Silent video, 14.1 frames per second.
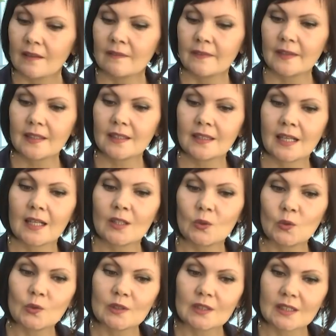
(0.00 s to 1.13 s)
Вы
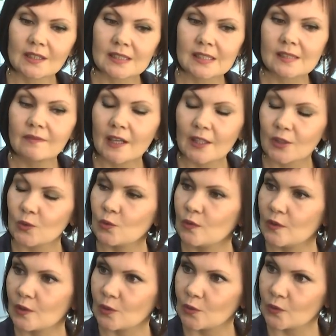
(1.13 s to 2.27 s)
какую-то свою
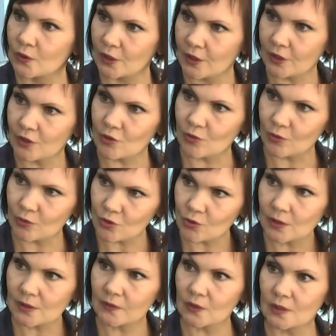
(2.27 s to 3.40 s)
вину, вот личную,
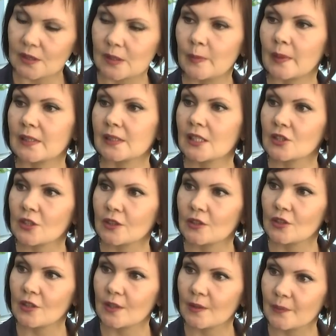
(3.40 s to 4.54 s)
чувствуете за
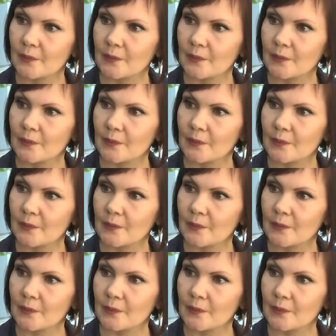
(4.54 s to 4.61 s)
произошедшее?